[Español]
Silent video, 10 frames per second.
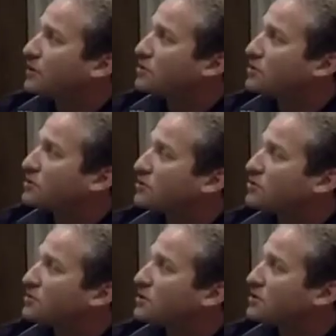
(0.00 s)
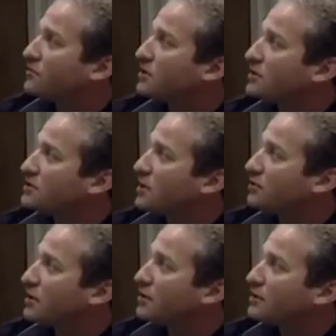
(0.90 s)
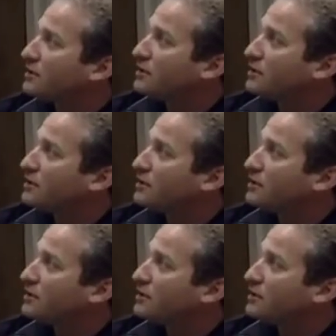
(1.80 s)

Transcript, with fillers: estaba seguro de que se trataba de un